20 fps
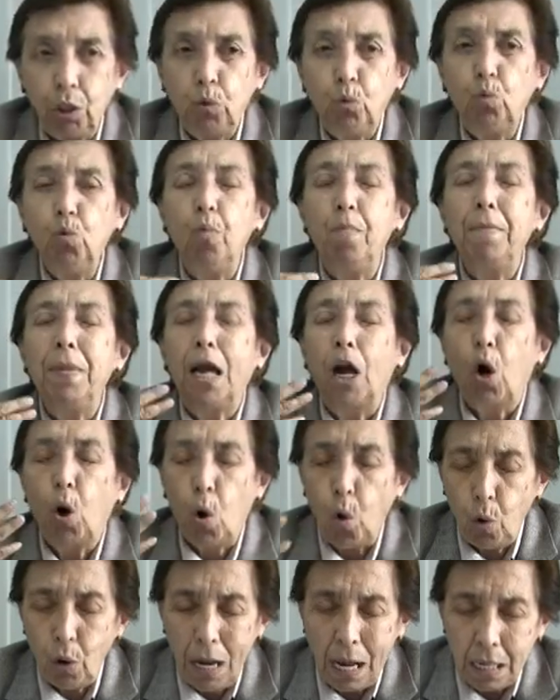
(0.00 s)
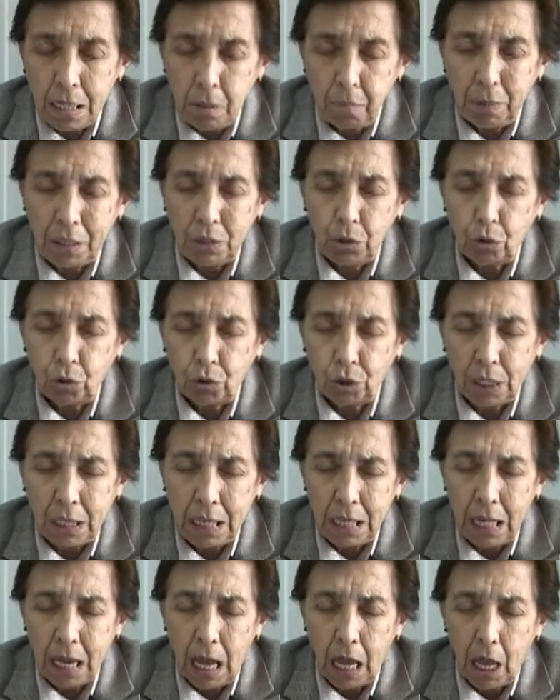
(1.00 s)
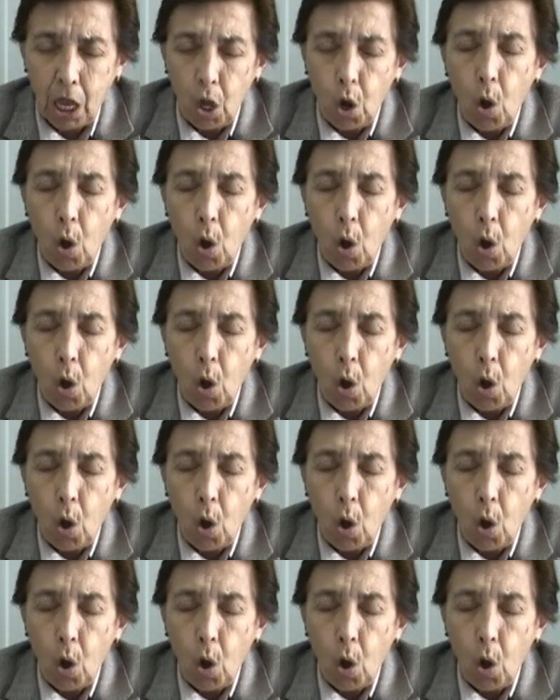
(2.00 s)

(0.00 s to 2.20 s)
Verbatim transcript: Su mejor alimento sería